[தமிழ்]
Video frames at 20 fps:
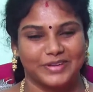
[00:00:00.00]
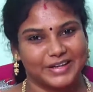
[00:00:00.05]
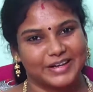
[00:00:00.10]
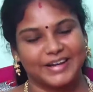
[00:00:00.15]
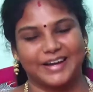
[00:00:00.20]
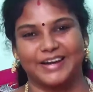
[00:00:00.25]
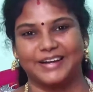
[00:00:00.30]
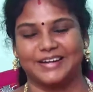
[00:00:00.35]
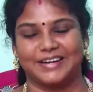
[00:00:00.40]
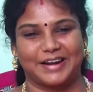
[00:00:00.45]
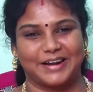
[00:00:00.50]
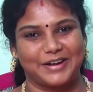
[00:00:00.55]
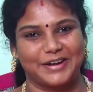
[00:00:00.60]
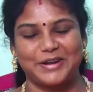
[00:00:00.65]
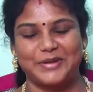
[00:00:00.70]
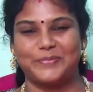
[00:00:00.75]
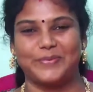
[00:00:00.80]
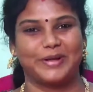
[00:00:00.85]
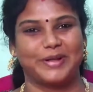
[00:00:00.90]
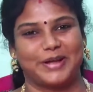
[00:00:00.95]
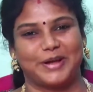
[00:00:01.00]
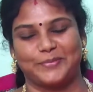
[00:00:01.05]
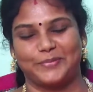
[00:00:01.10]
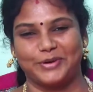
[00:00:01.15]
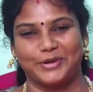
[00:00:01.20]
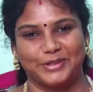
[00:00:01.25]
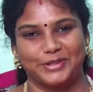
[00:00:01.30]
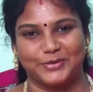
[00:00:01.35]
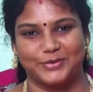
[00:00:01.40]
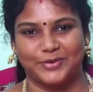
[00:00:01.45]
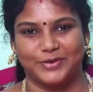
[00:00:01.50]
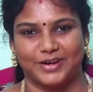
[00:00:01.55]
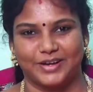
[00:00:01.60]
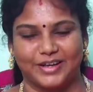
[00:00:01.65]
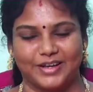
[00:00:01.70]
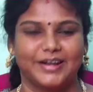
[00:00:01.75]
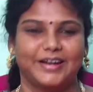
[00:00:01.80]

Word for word: கிரிக்கெட் கண்டிப்பாக ஞாபகத்துக்கு வருங்க